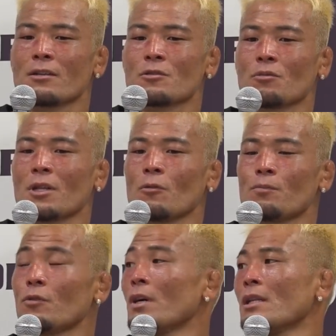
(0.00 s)
そんな
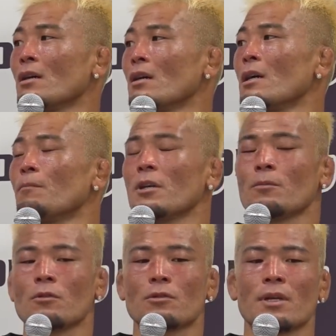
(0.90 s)
トップファイターがやっぱ
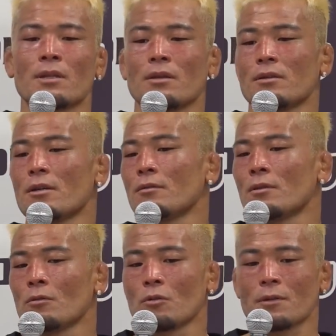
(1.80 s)
り僕とやってくれるっ
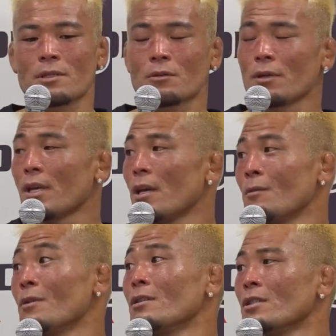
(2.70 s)
てことにはすごい敬
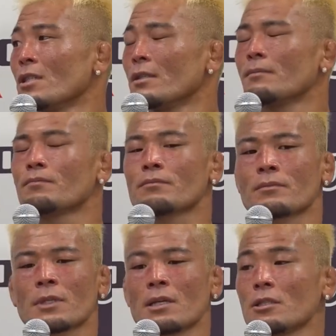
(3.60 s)
意もあるし、
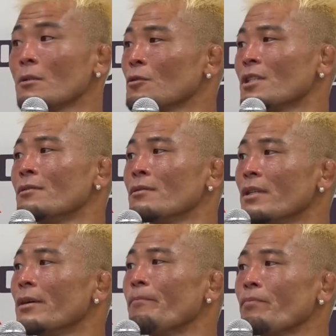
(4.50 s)
感謝もしてるん
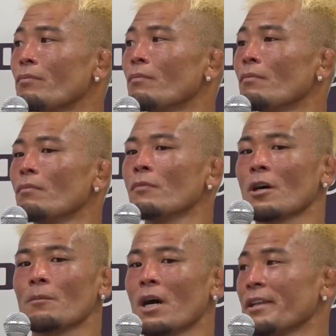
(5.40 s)
で、だ
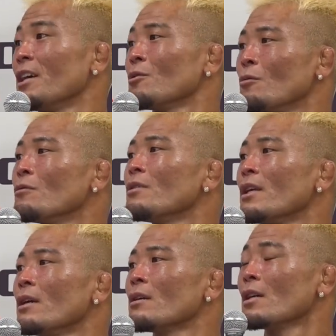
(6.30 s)
からありがと
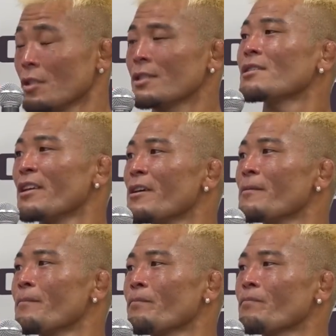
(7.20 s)
うって感じですね。